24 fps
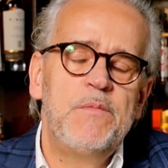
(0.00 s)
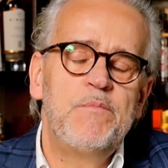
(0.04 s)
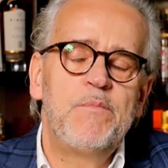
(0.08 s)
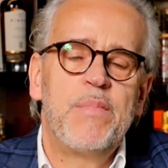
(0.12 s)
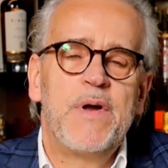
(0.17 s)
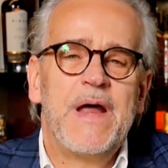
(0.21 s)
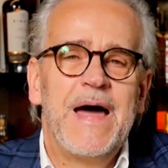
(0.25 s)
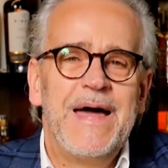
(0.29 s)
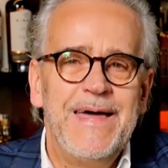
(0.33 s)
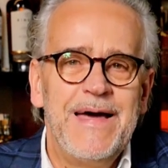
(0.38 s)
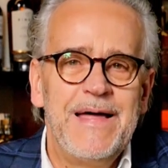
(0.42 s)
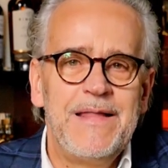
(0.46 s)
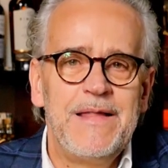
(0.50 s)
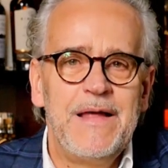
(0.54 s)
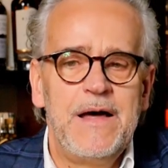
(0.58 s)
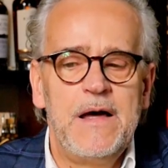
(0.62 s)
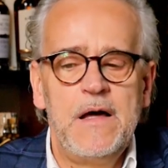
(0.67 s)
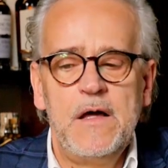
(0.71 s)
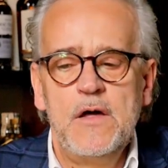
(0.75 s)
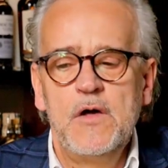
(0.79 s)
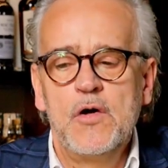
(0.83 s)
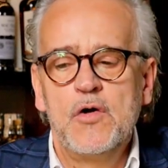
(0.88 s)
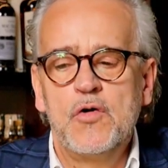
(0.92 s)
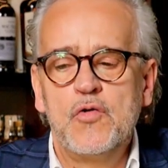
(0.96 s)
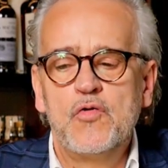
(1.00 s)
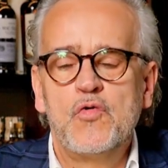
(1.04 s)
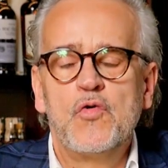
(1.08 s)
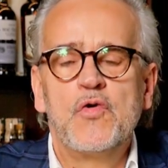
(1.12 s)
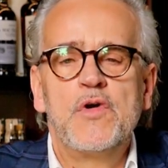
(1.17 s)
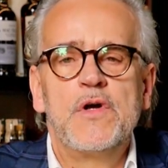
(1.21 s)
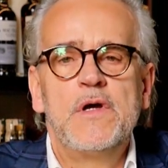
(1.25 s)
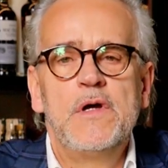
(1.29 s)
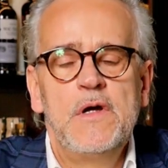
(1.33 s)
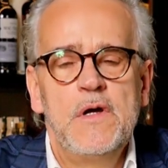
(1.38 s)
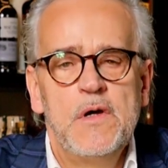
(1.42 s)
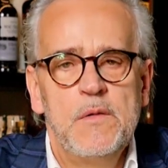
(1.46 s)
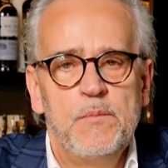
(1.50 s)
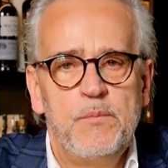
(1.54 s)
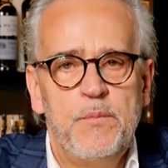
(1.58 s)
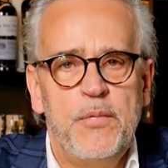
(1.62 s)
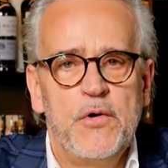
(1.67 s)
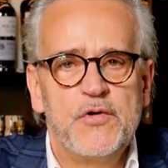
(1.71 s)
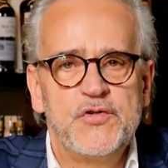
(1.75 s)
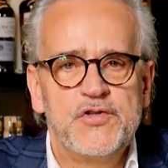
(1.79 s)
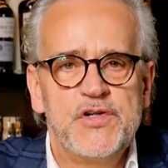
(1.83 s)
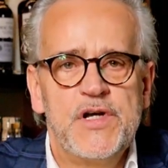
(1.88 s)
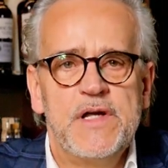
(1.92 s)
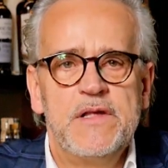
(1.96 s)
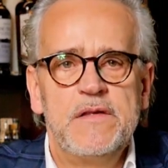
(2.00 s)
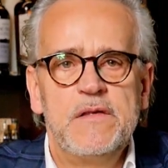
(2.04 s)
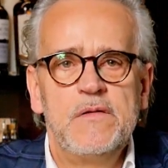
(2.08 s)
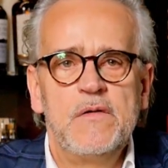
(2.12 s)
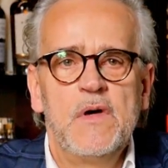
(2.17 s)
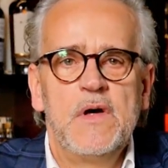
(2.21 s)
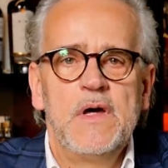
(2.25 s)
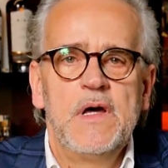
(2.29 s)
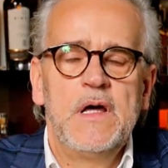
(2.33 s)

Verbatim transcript: Briana, który poszedł e,